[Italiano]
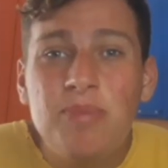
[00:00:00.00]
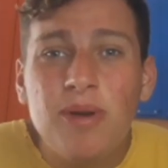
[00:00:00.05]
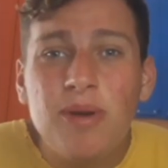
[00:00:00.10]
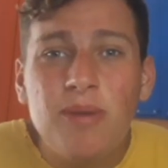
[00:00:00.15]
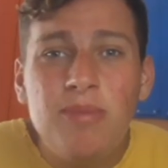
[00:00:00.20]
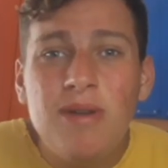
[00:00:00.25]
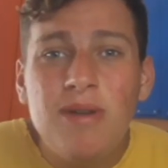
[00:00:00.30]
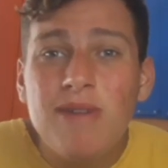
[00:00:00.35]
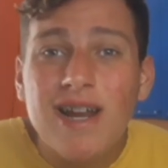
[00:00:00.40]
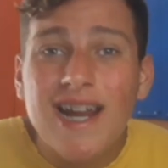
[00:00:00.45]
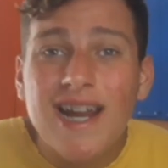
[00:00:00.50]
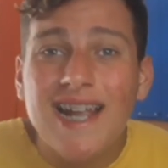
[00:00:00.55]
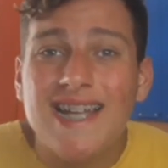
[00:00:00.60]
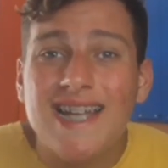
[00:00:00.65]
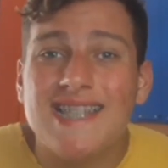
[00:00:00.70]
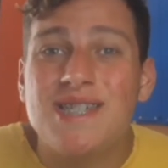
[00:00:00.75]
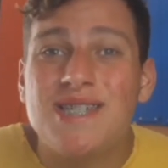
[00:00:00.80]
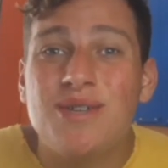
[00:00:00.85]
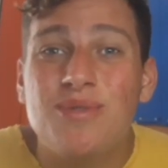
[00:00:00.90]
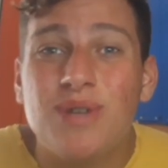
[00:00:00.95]
problema
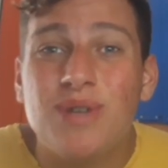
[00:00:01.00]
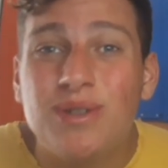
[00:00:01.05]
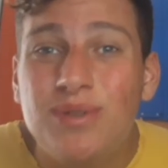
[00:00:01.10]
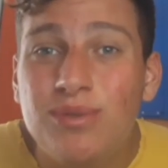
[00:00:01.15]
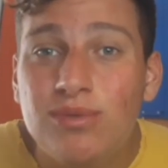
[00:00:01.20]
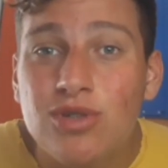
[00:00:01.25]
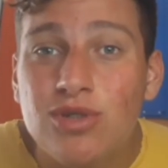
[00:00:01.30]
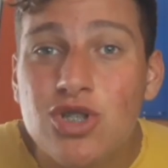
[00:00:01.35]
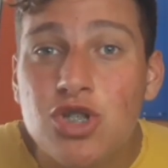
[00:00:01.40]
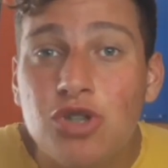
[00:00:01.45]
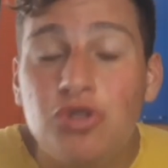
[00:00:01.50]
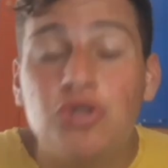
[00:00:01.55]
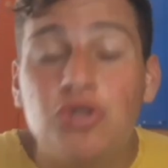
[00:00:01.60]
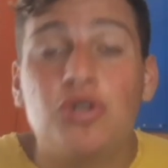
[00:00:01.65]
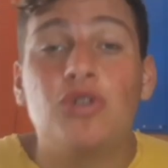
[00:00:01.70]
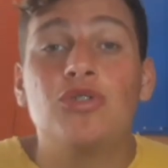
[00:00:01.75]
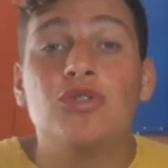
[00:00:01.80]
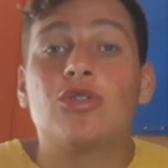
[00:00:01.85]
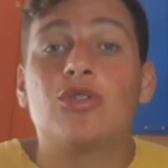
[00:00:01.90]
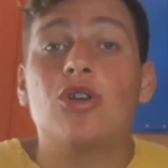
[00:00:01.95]
ragazzi, qua è tutto sotto
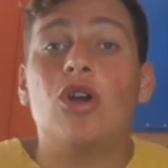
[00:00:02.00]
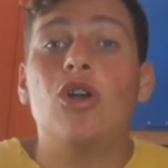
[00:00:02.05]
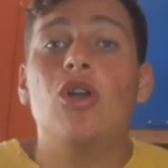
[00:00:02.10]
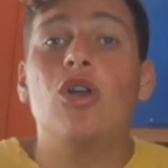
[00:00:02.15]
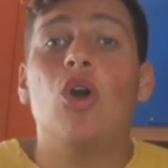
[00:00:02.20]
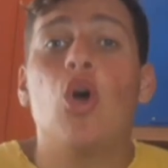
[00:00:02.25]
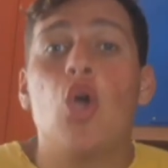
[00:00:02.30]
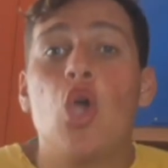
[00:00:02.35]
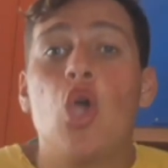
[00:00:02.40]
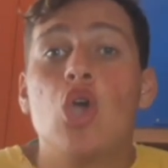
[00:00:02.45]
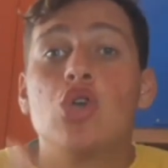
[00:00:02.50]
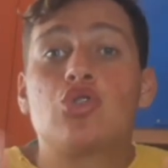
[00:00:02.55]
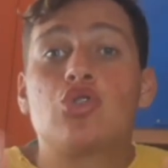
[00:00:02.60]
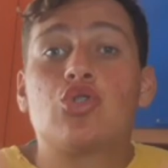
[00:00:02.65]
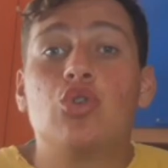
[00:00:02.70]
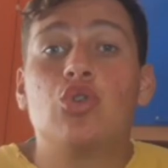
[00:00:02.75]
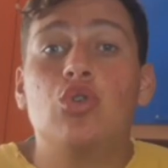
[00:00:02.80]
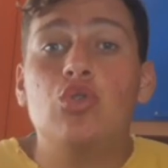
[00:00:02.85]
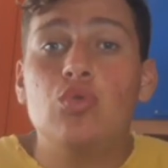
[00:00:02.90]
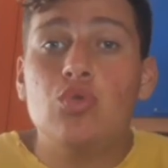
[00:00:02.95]
controllo,
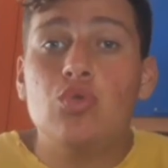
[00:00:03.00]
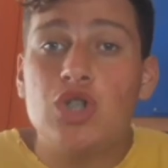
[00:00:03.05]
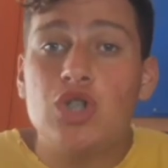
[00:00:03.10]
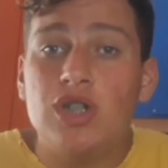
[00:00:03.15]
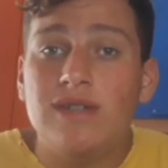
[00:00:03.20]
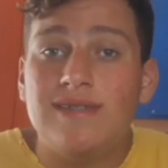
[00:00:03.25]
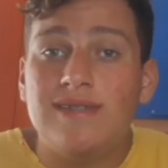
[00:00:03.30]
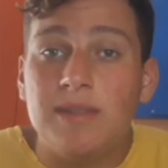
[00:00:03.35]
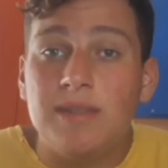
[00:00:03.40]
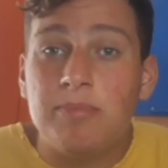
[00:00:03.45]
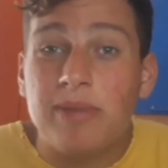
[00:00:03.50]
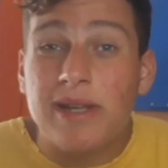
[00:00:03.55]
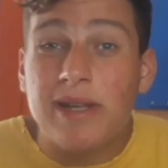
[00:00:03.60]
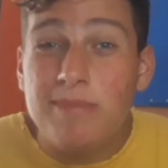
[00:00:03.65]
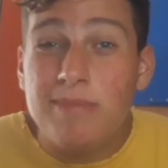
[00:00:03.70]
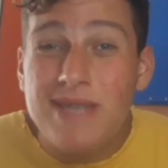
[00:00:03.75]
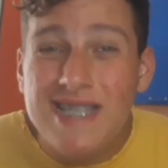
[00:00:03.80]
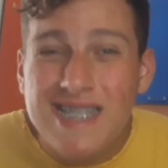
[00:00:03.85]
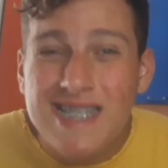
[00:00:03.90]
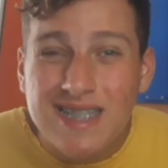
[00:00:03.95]
sono usciti i
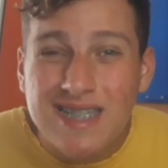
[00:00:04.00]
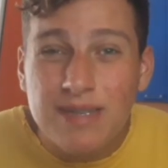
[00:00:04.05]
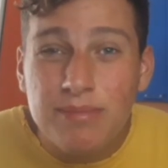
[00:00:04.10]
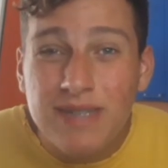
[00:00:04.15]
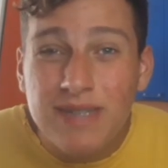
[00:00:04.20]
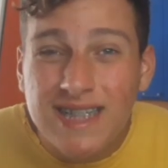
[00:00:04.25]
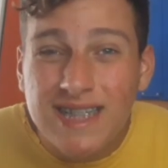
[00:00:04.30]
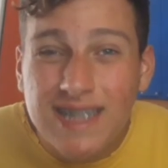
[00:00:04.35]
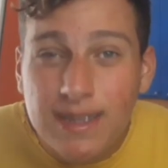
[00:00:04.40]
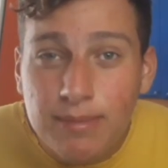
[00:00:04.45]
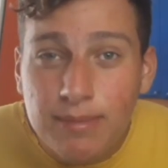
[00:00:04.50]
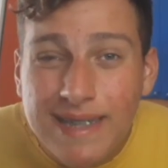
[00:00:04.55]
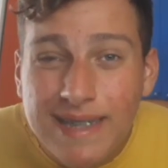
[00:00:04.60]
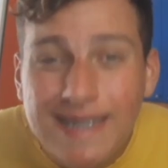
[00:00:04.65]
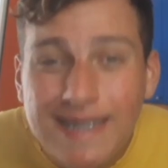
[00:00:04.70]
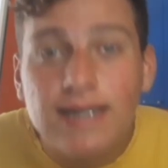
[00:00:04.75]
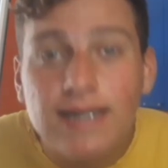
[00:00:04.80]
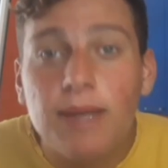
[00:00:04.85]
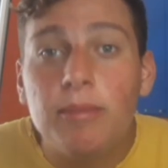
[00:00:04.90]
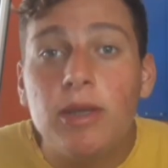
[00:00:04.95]

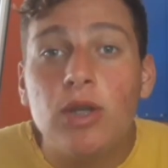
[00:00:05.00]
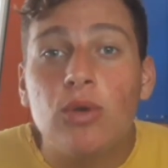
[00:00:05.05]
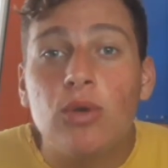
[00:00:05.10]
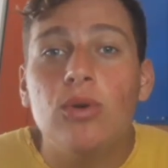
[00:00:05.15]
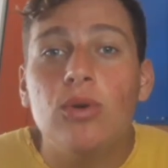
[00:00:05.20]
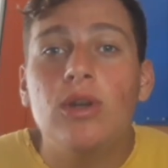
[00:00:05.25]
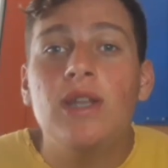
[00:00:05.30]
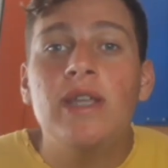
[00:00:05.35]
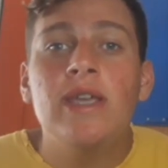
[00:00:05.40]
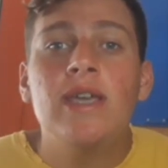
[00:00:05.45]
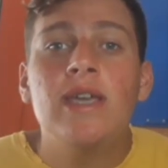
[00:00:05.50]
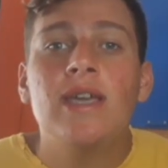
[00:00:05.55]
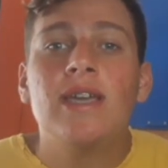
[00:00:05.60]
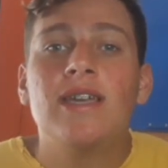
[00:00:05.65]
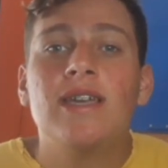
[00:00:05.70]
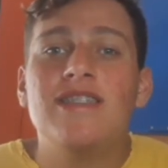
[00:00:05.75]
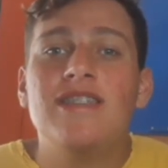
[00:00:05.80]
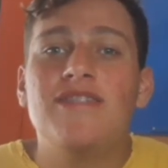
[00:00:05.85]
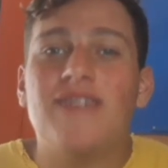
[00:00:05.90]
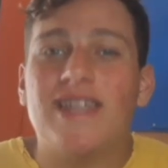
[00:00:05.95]
primissimissimissimi ruoli
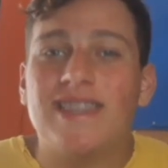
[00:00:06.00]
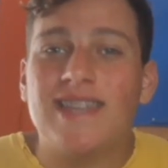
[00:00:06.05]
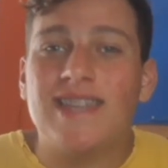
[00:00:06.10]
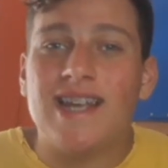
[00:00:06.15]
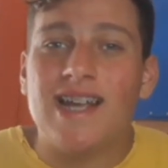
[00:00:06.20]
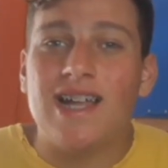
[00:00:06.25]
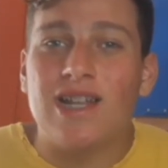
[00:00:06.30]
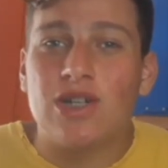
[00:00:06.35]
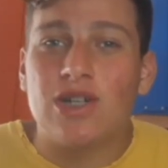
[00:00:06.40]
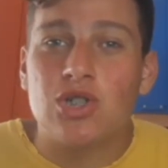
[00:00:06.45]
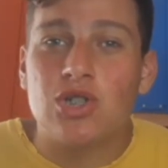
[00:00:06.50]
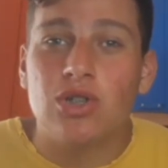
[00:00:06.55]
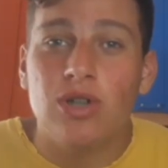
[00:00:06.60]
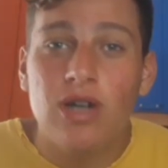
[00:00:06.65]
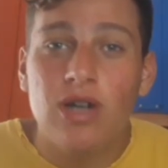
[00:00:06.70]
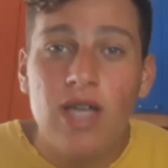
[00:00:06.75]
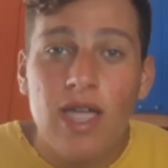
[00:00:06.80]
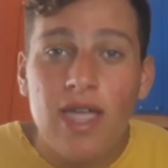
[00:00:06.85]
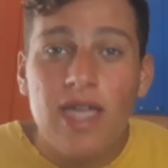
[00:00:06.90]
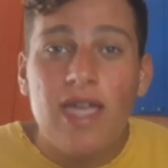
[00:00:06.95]
di
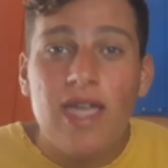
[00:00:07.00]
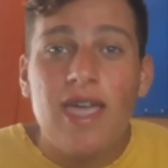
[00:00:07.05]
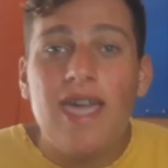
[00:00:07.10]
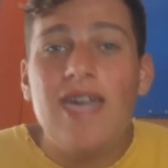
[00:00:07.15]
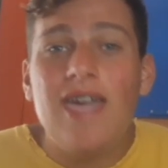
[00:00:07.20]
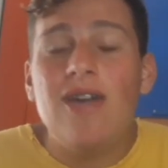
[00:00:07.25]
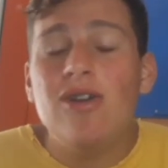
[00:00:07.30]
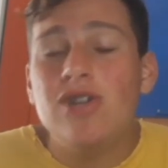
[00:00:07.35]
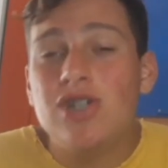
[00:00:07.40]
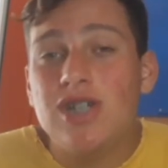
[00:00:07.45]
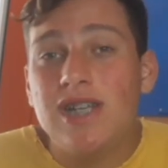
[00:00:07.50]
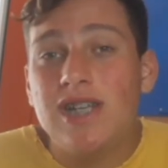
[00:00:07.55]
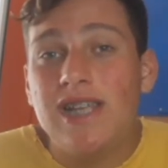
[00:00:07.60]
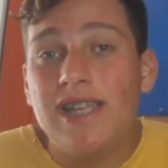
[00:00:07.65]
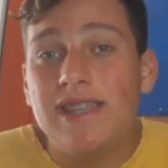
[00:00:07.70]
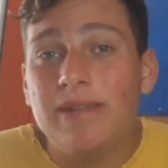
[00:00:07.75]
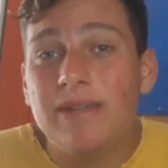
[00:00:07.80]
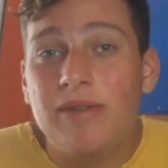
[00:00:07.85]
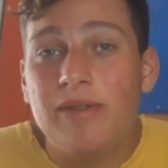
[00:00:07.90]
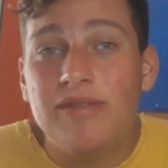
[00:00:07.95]
Fantacalcio e oggi li
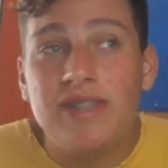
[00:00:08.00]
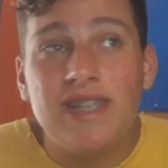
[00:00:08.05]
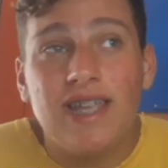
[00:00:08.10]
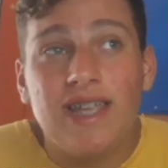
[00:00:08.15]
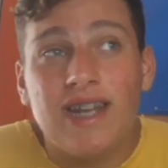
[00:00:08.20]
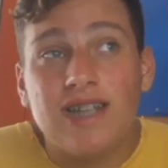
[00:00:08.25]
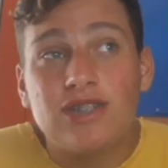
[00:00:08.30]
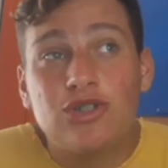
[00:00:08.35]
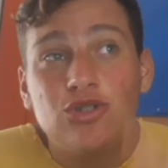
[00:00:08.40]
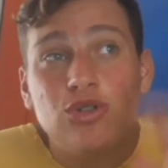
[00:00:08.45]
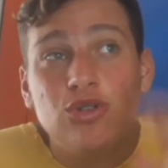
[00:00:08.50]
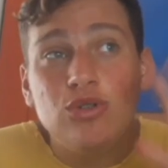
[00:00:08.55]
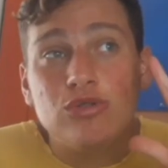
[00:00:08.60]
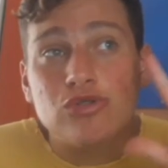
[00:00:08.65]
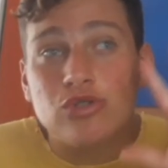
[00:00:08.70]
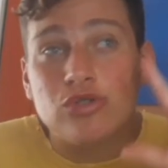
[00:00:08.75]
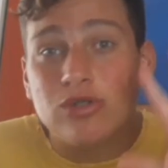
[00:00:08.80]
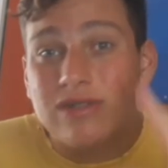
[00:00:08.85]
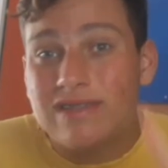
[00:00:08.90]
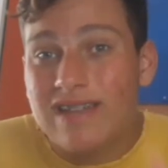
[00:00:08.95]
andiamo a vedere, sono
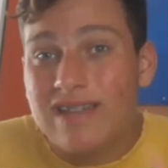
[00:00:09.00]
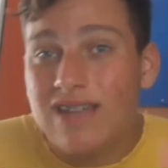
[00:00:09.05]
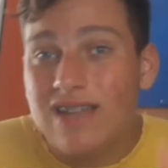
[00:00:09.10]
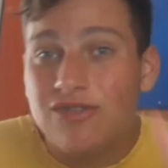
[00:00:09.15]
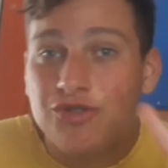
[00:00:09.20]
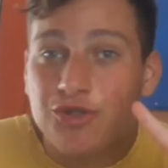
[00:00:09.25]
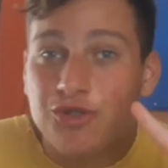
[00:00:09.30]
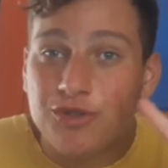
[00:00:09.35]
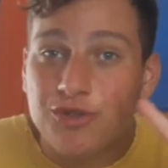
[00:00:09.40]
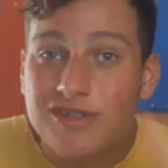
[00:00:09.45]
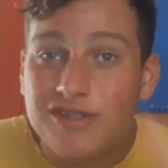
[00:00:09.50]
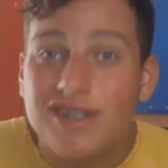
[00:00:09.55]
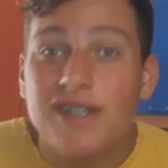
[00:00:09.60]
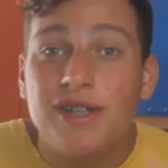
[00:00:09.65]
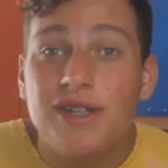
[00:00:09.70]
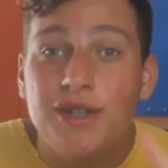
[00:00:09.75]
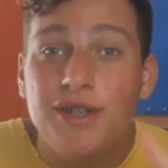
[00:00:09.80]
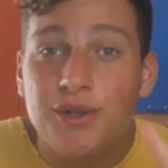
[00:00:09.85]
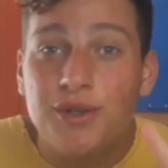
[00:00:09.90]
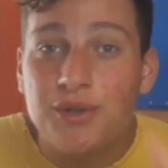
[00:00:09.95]
soltanto
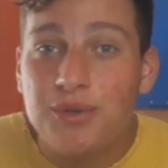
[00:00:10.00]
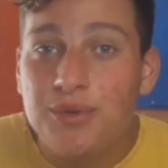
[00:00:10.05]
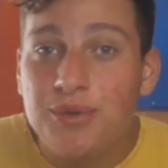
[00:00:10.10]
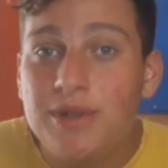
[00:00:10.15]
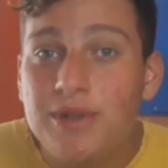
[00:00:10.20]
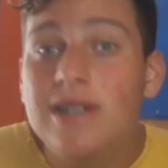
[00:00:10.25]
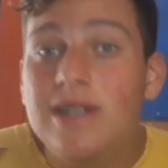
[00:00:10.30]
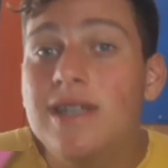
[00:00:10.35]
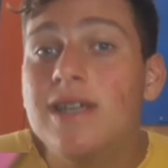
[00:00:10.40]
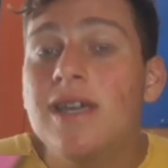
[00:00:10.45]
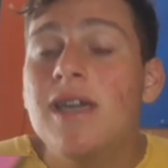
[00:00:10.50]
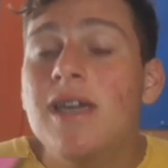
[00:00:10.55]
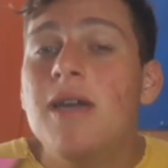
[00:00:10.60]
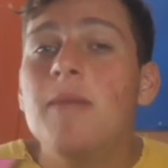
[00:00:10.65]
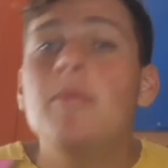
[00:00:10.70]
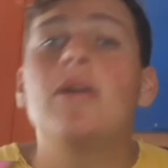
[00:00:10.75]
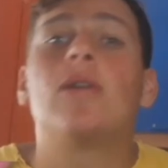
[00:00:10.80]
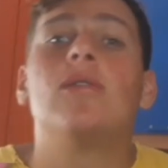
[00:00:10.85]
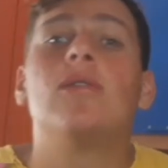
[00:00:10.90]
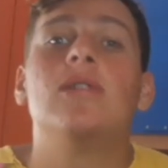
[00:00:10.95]
tre ruoli,
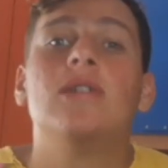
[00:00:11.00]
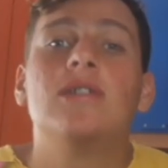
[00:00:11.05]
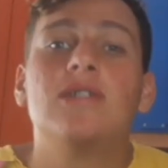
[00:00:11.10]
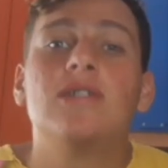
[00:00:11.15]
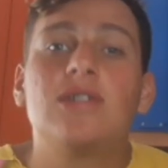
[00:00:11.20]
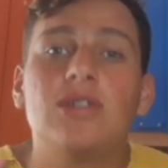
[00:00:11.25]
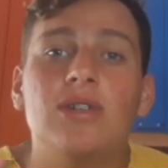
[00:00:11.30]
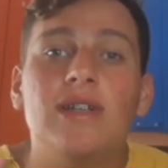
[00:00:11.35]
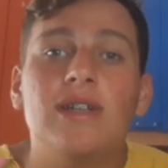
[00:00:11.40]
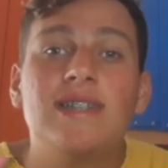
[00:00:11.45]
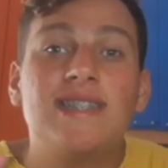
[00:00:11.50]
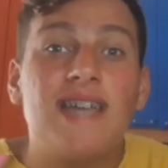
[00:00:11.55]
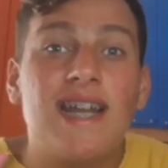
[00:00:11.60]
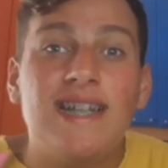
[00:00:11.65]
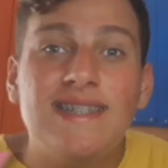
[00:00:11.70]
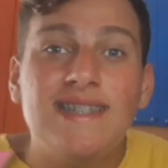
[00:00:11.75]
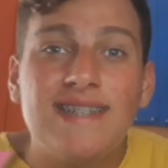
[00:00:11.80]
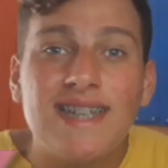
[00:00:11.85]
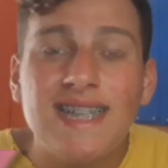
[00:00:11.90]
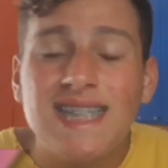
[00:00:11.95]
però sarà
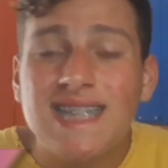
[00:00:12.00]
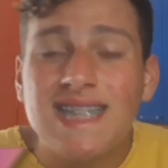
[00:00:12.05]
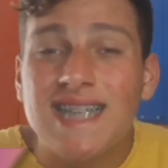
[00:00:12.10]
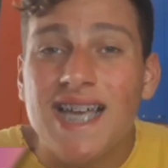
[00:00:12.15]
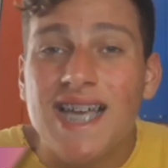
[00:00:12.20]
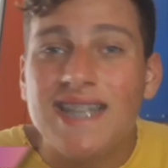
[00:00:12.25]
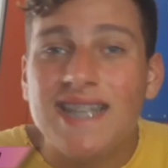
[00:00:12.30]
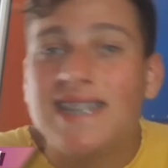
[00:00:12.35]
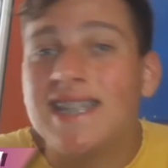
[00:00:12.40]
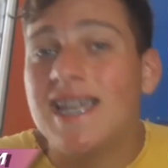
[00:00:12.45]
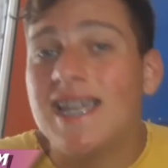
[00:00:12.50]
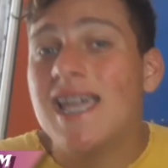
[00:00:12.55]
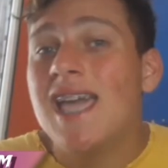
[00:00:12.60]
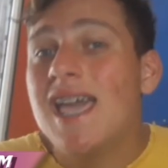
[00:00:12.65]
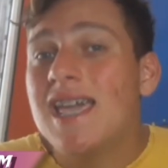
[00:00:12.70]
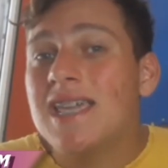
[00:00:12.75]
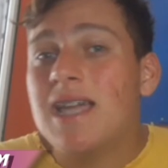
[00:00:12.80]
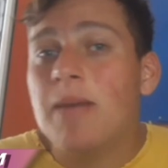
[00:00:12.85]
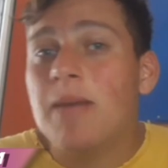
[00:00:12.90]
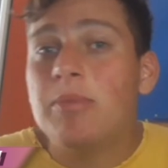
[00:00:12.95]
interessante
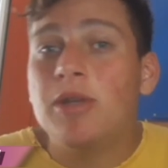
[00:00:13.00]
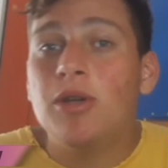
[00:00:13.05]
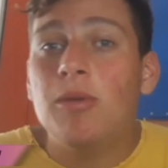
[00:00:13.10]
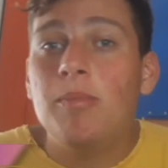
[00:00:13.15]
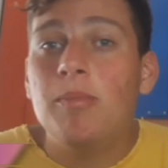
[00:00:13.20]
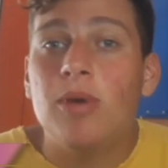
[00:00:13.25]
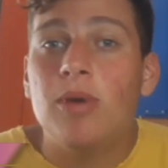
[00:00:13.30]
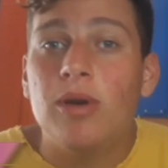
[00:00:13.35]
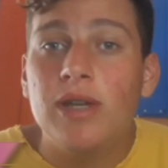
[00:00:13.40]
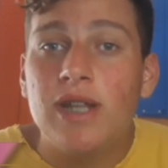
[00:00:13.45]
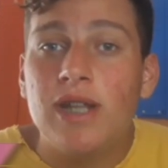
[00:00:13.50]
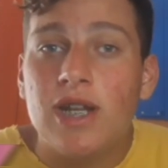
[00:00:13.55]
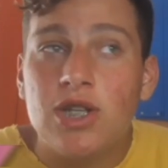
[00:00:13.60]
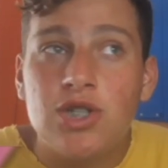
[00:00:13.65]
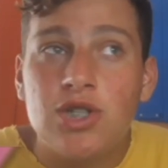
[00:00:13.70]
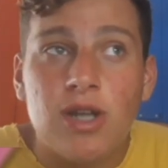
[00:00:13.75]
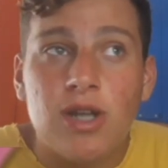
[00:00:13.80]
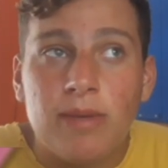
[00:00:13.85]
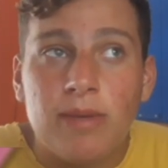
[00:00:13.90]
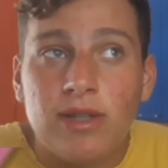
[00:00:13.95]
capire un po' il
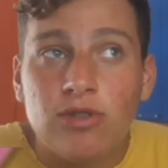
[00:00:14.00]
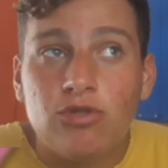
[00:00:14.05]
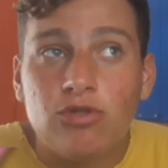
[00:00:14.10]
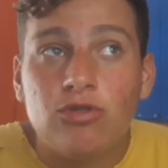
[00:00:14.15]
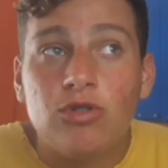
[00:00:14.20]
ragionamento.